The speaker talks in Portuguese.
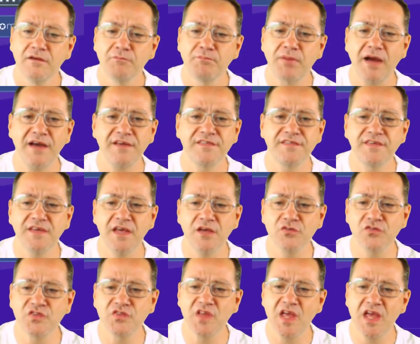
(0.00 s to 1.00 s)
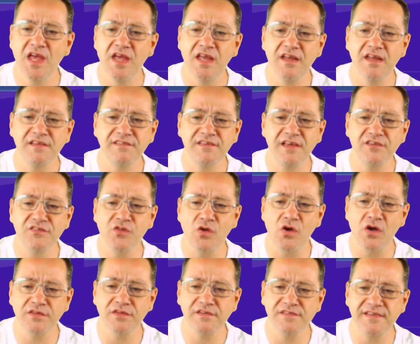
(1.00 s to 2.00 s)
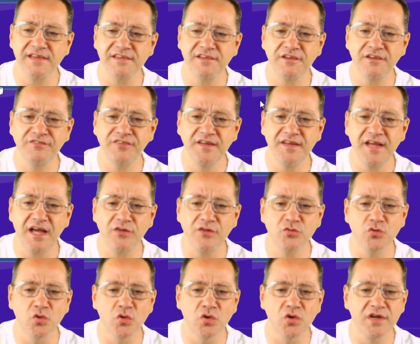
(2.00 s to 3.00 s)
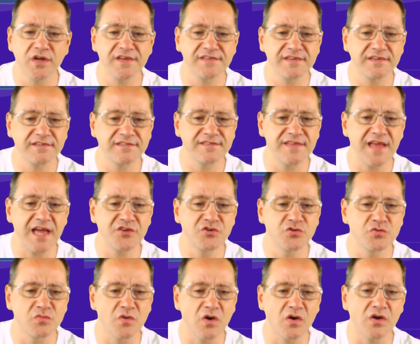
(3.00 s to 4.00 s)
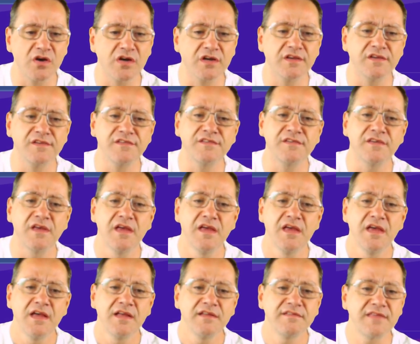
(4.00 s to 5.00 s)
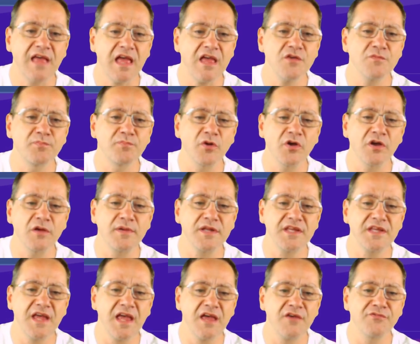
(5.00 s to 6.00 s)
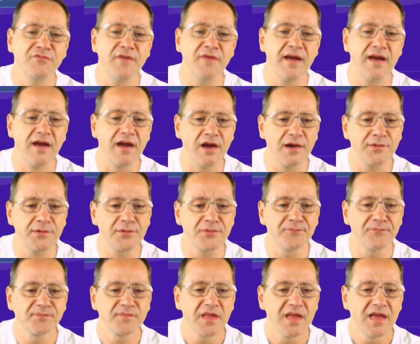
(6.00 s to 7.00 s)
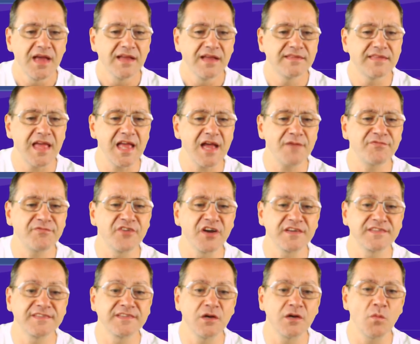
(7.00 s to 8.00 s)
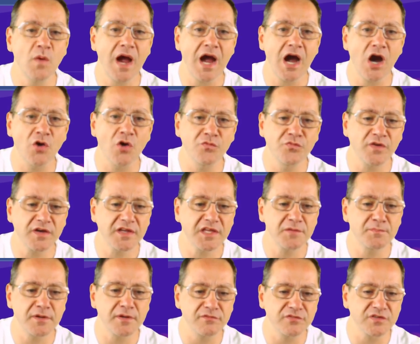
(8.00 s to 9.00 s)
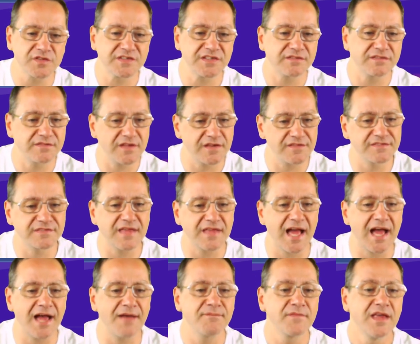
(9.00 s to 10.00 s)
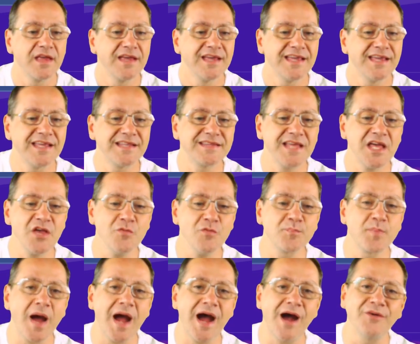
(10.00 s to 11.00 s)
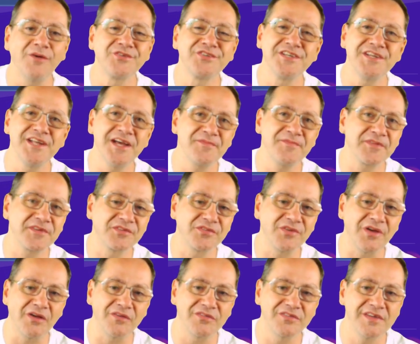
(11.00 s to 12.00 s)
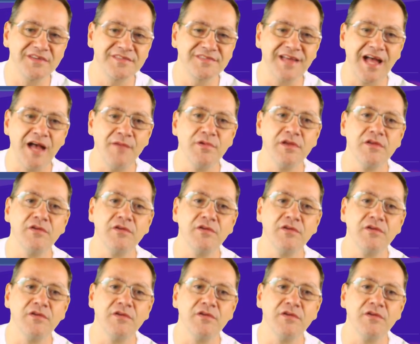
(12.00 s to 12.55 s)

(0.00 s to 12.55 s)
parceiros deles, as notas das avaliadoras, as networks, tem um programa de referral, tem a versão alfa aqui para você testar e tem o Bounty, né, pessoal? Vocês sabem